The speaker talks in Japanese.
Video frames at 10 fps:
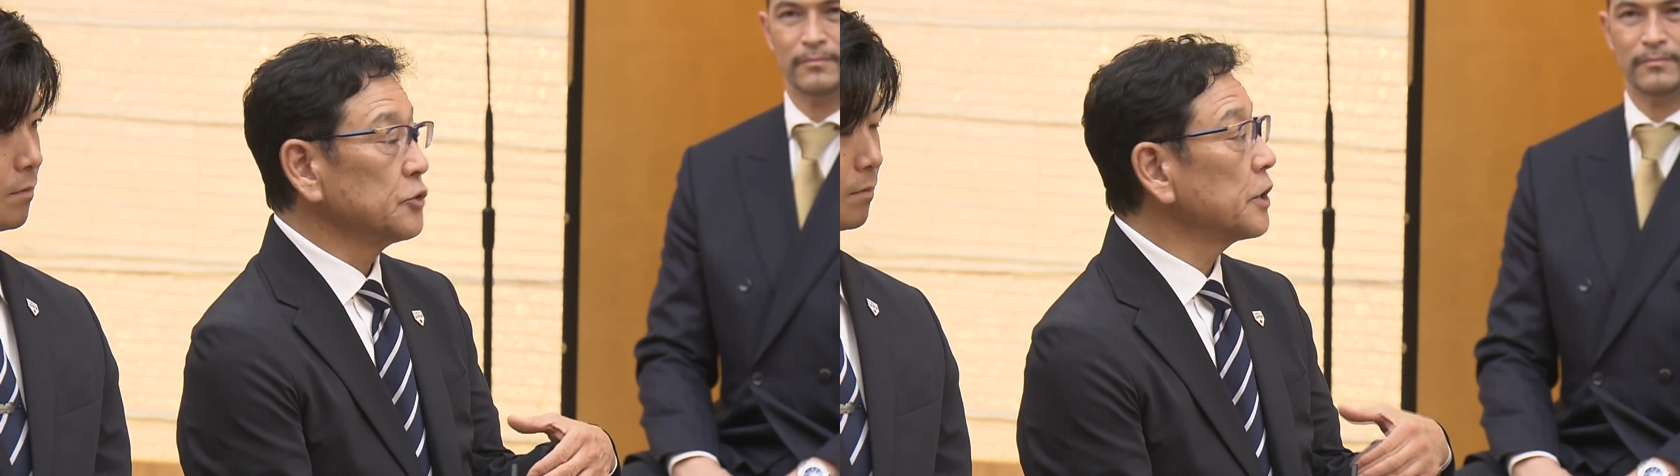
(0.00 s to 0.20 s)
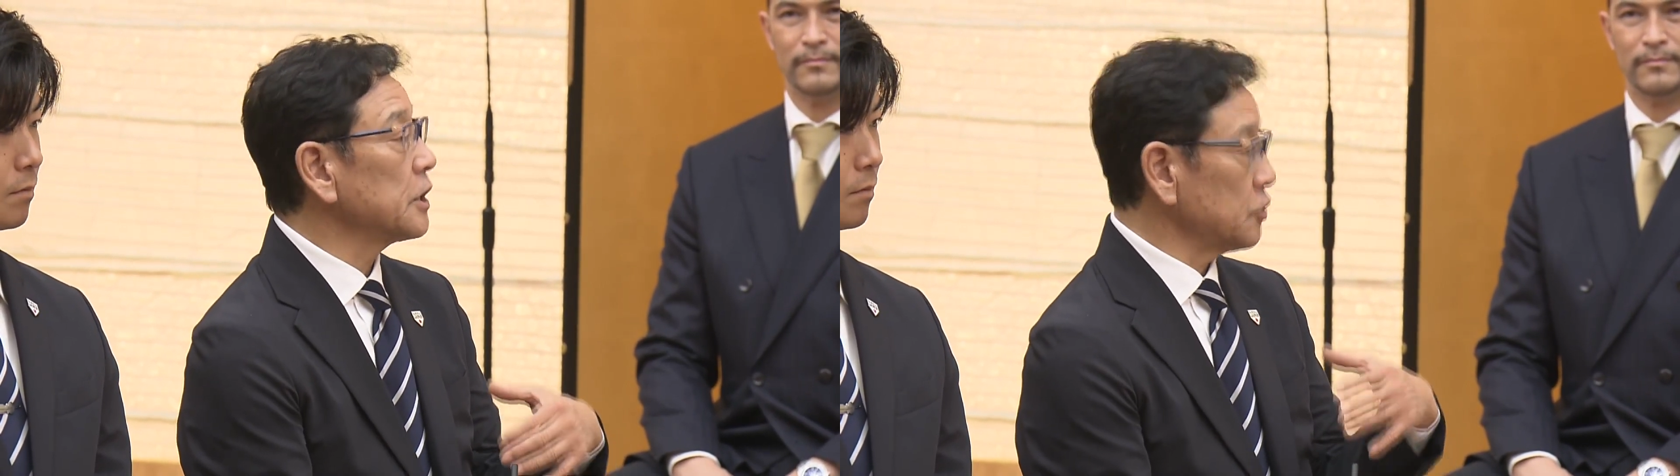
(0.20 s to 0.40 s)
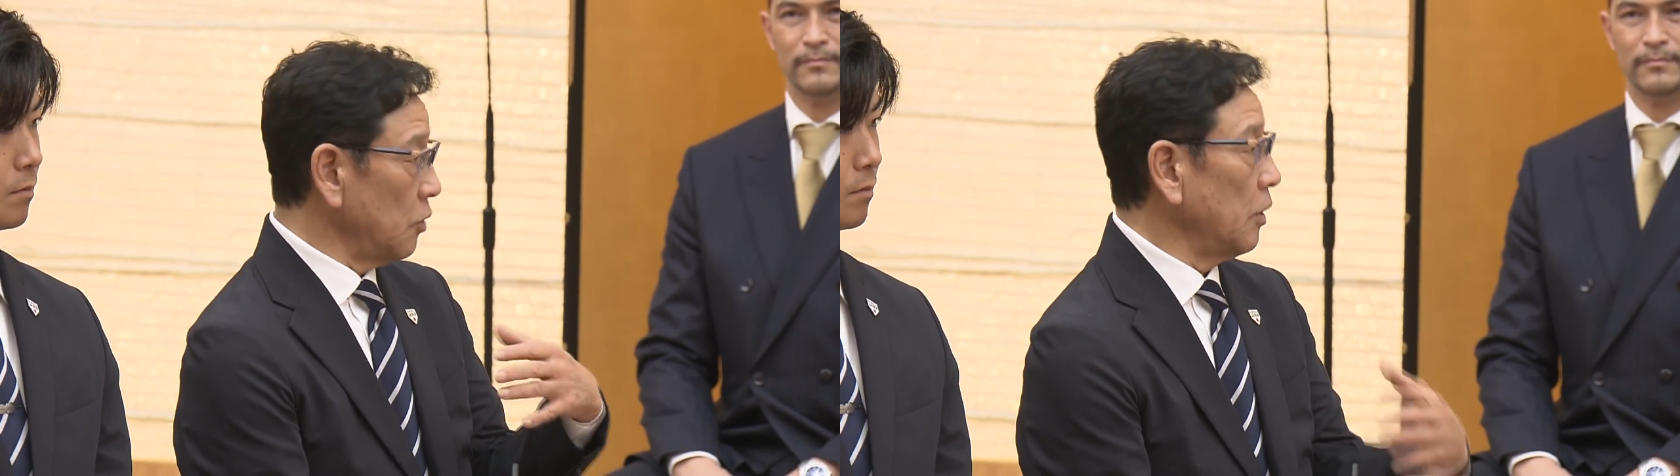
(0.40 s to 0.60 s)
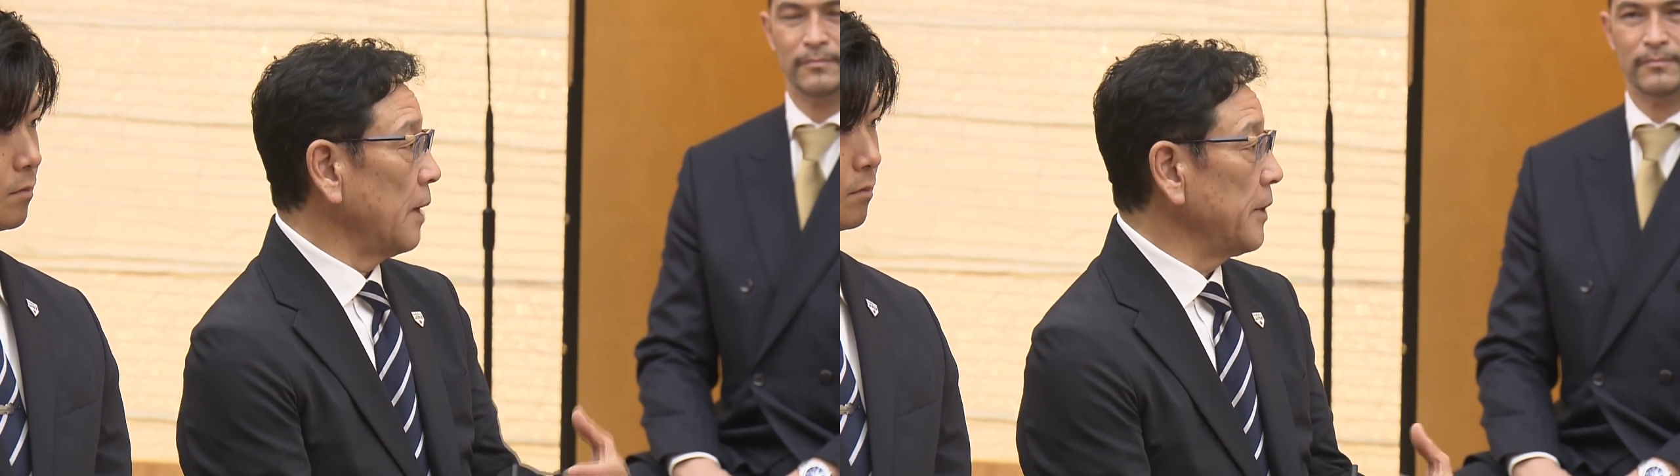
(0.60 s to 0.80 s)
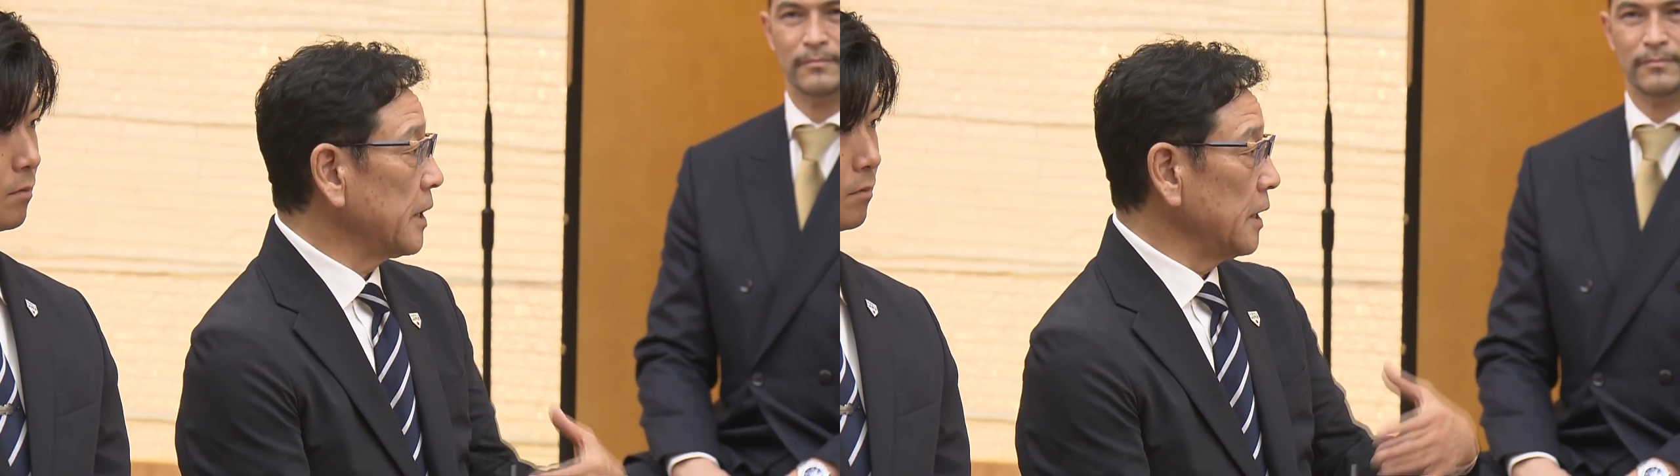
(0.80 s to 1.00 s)
準決勝
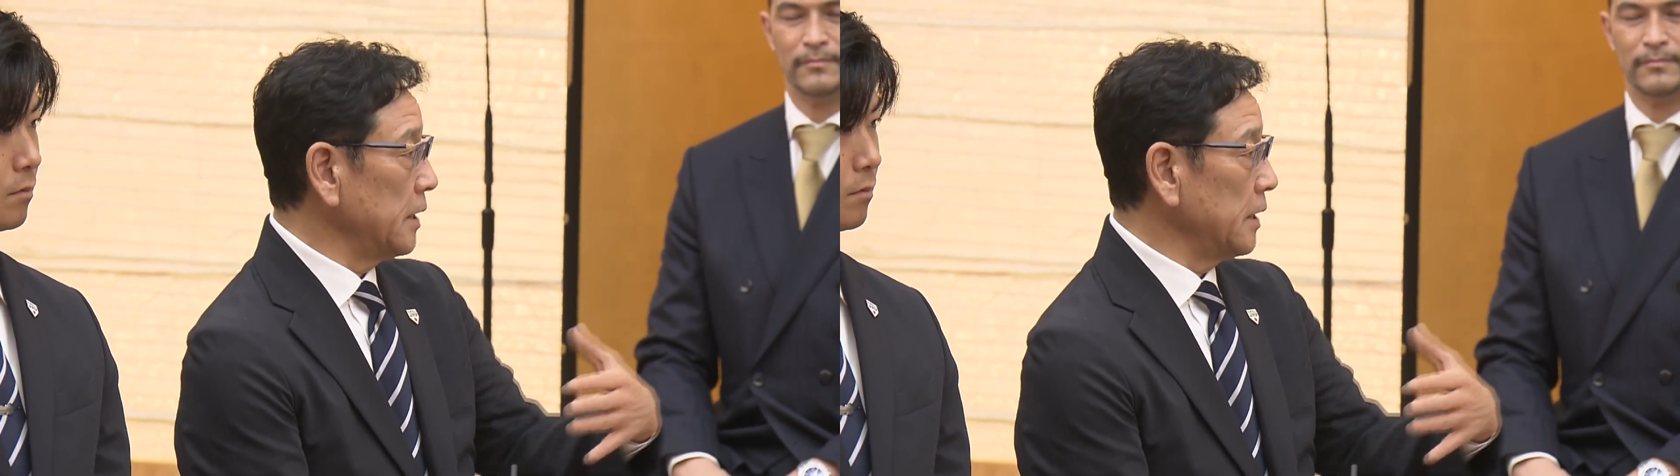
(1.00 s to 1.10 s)
アメリカ行っ